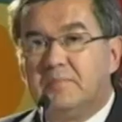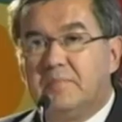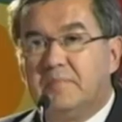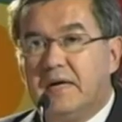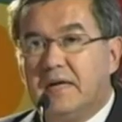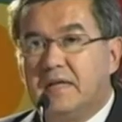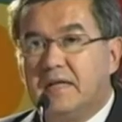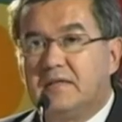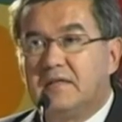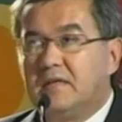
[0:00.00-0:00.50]

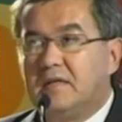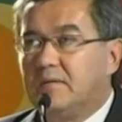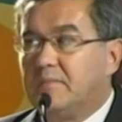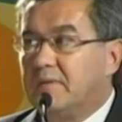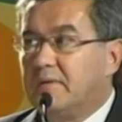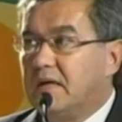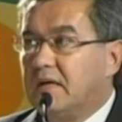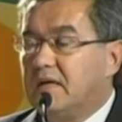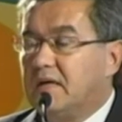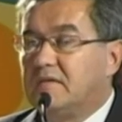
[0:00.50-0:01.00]
para a
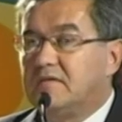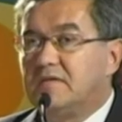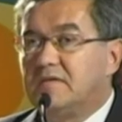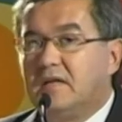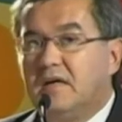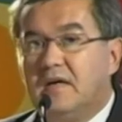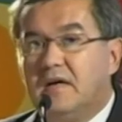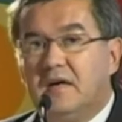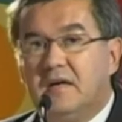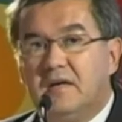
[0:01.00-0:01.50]
Telebrás,
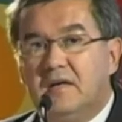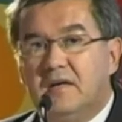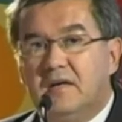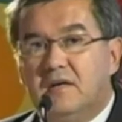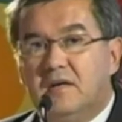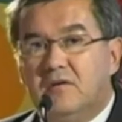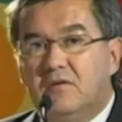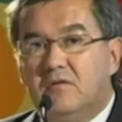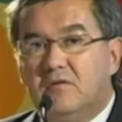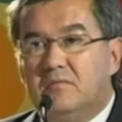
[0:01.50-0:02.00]
é
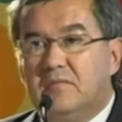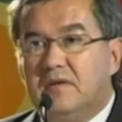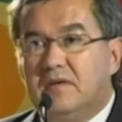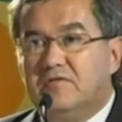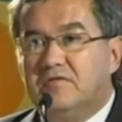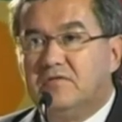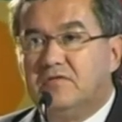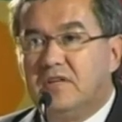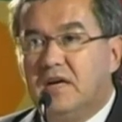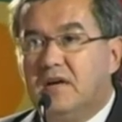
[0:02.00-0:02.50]
uma,
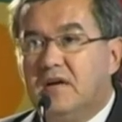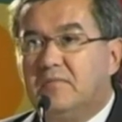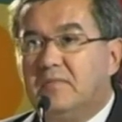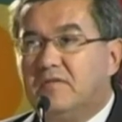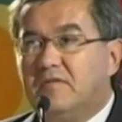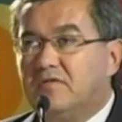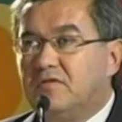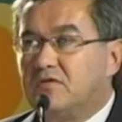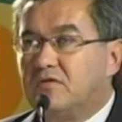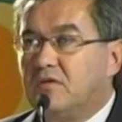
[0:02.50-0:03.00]
já é uma
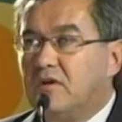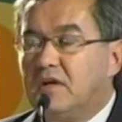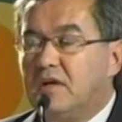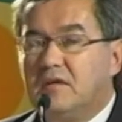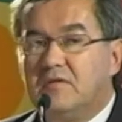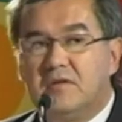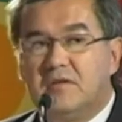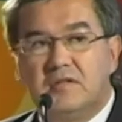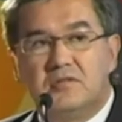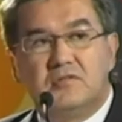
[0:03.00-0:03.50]

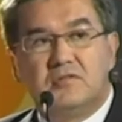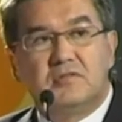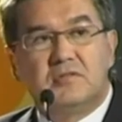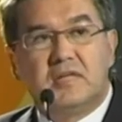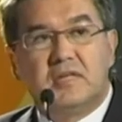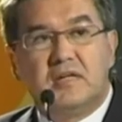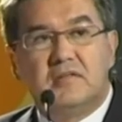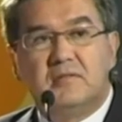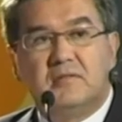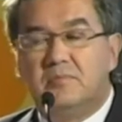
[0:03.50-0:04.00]
vitória, um
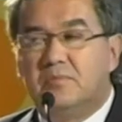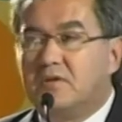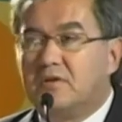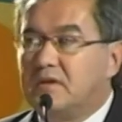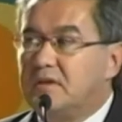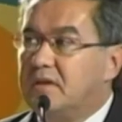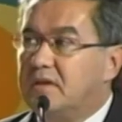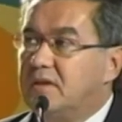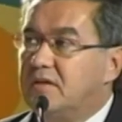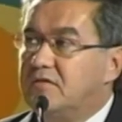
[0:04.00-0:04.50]
resultado
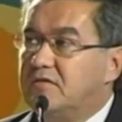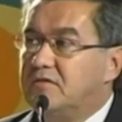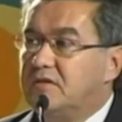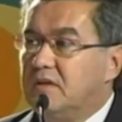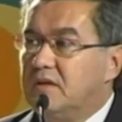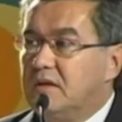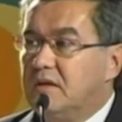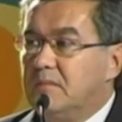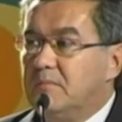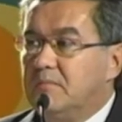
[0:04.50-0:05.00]
importante,
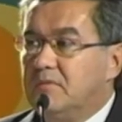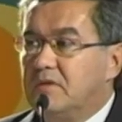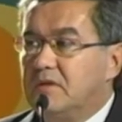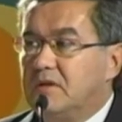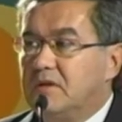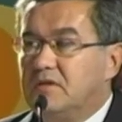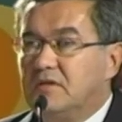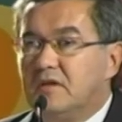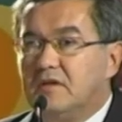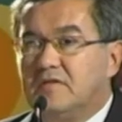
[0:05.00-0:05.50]

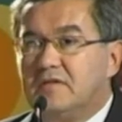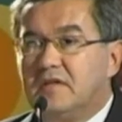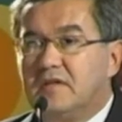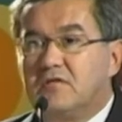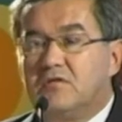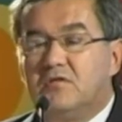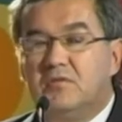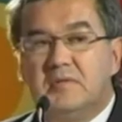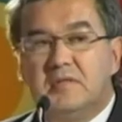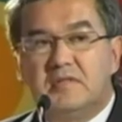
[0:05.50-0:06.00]
porque nós já
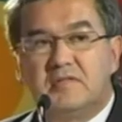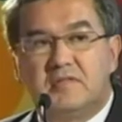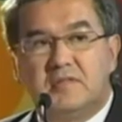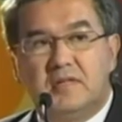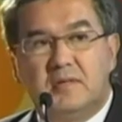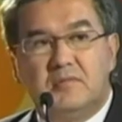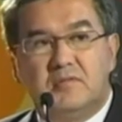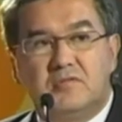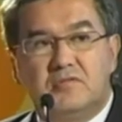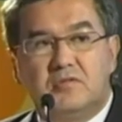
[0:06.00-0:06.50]

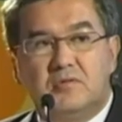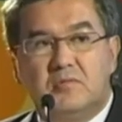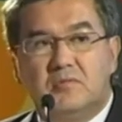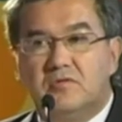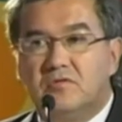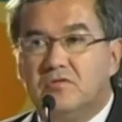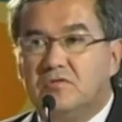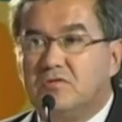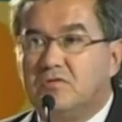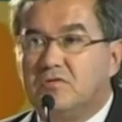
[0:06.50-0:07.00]
começamos,
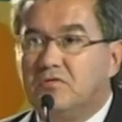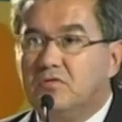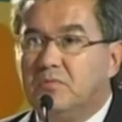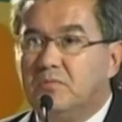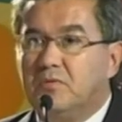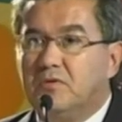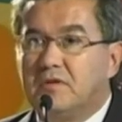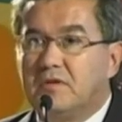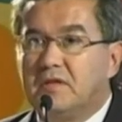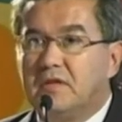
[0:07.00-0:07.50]
somos
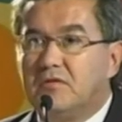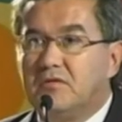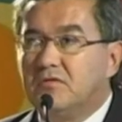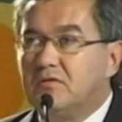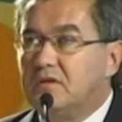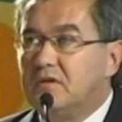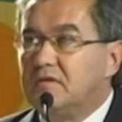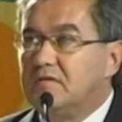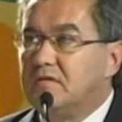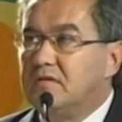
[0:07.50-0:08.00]

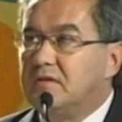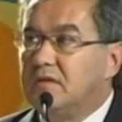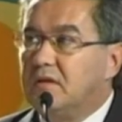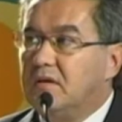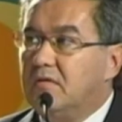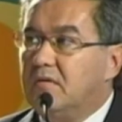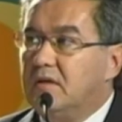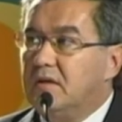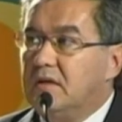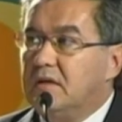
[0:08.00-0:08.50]
suportadores,
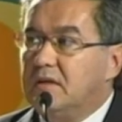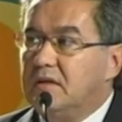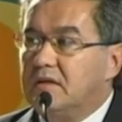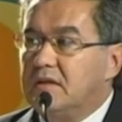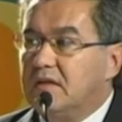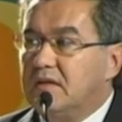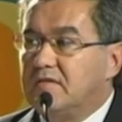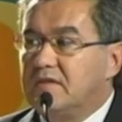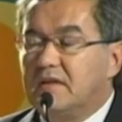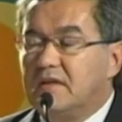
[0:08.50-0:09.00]
então,
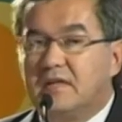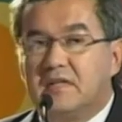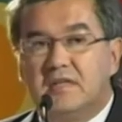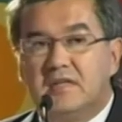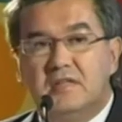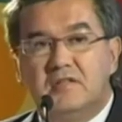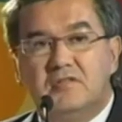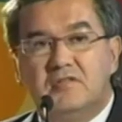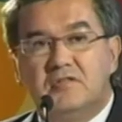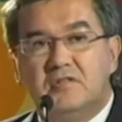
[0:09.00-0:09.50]
dessa
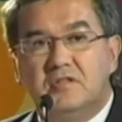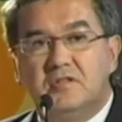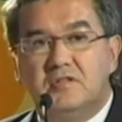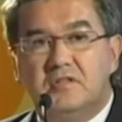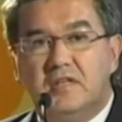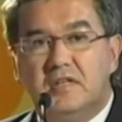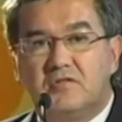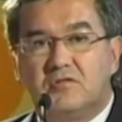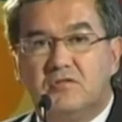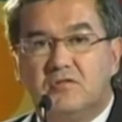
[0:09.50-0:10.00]
grande
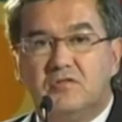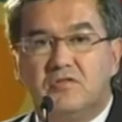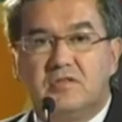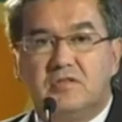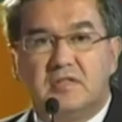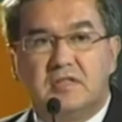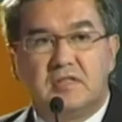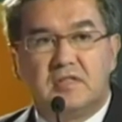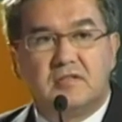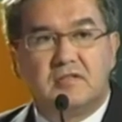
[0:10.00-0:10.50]

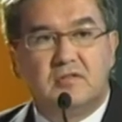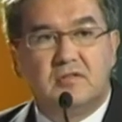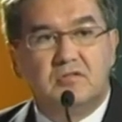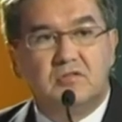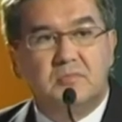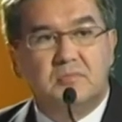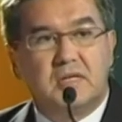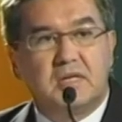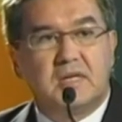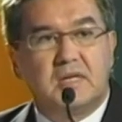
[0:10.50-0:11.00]
desconcentração de
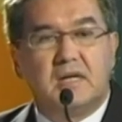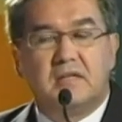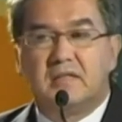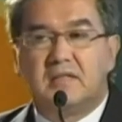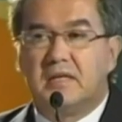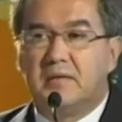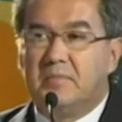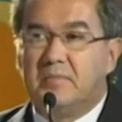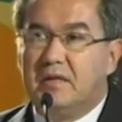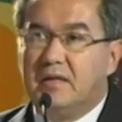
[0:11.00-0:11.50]
mercado
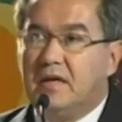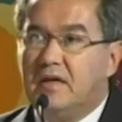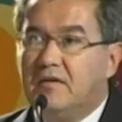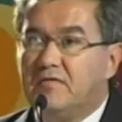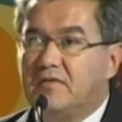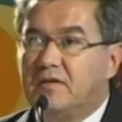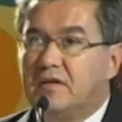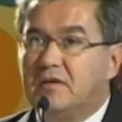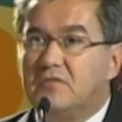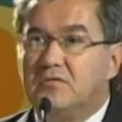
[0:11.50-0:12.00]
que é
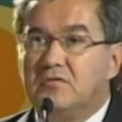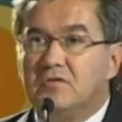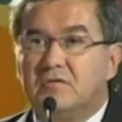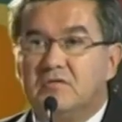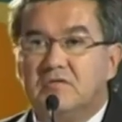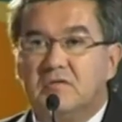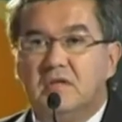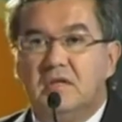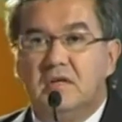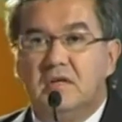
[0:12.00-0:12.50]
benéfica a todos.